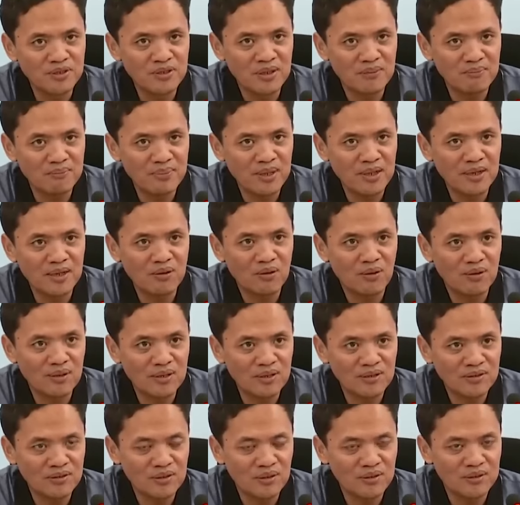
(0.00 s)
disampaikan
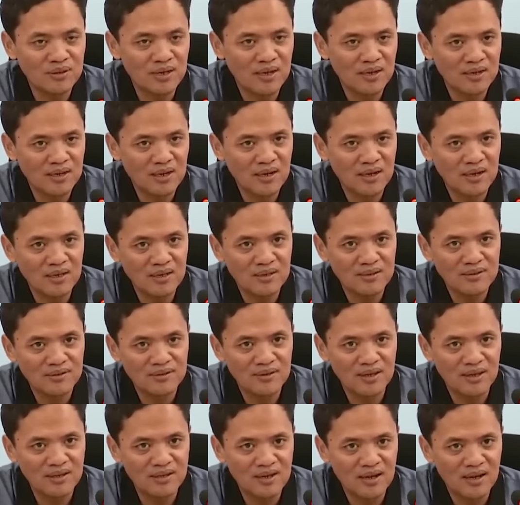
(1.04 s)
oleh saudara
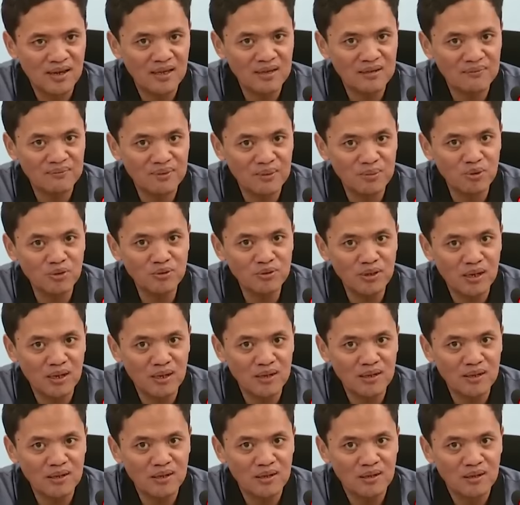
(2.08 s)
Zainal Arifin
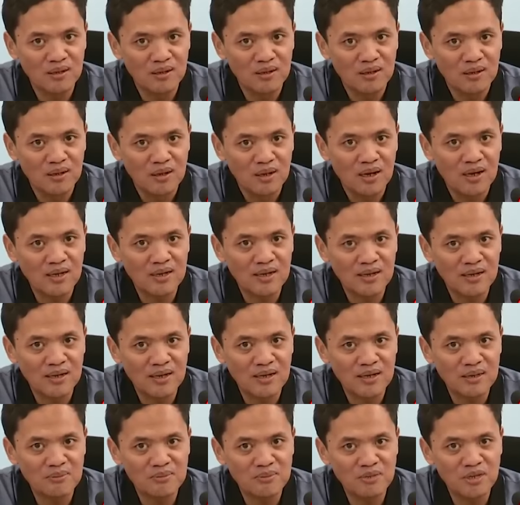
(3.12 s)
Muhtar
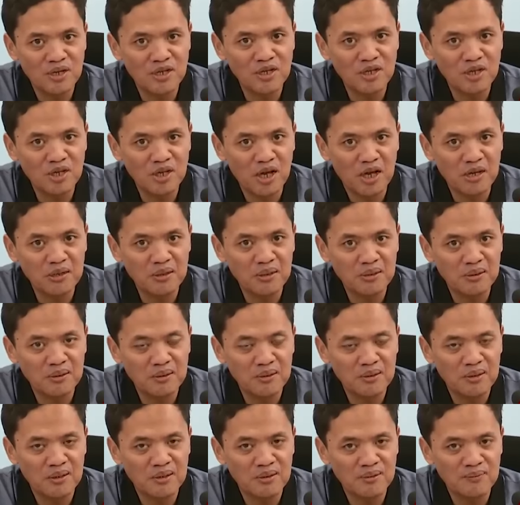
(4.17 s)
agar rakyat menjadikan
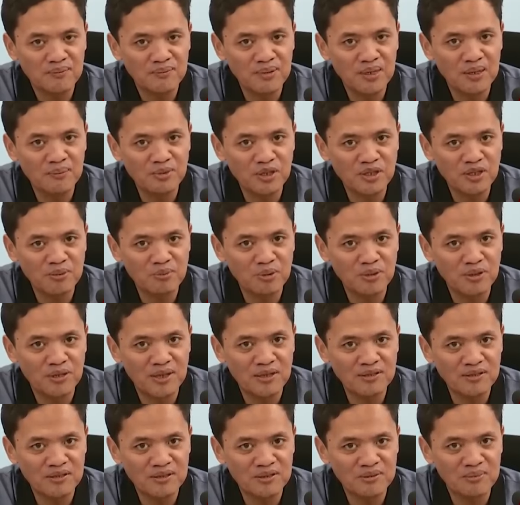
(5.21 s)
film tersebut
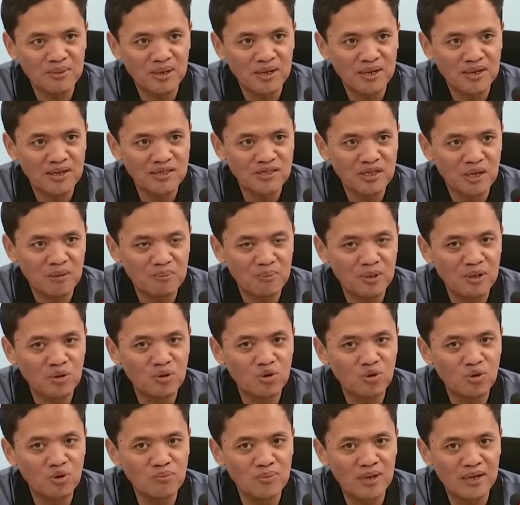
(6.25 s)
das sebagai dasar
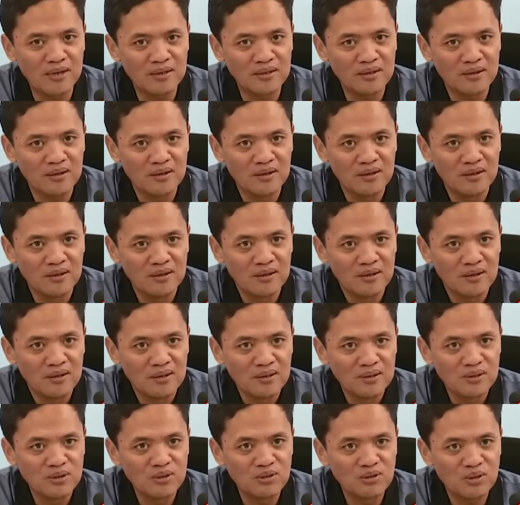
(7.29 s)
penghukuman,
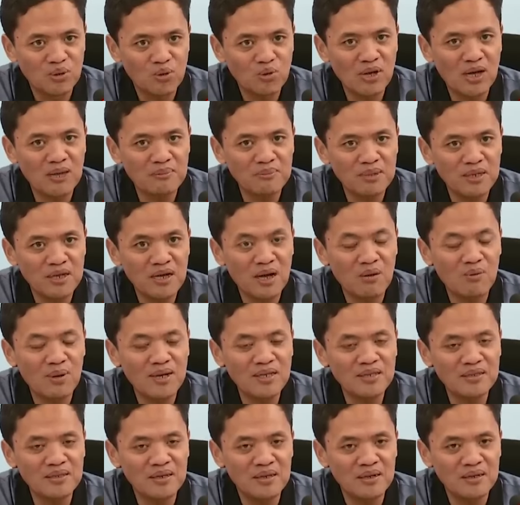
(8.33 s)
justru kami
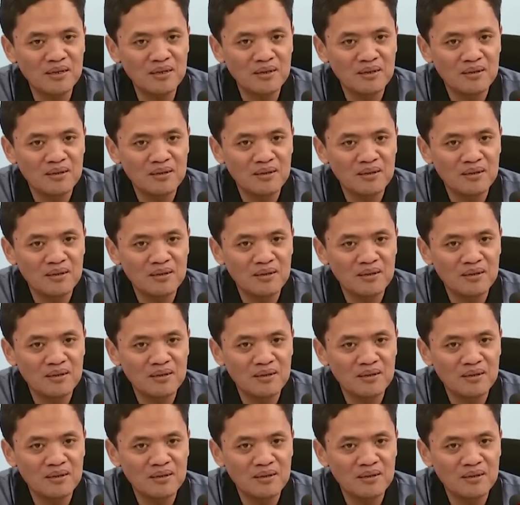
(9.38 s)
khawatir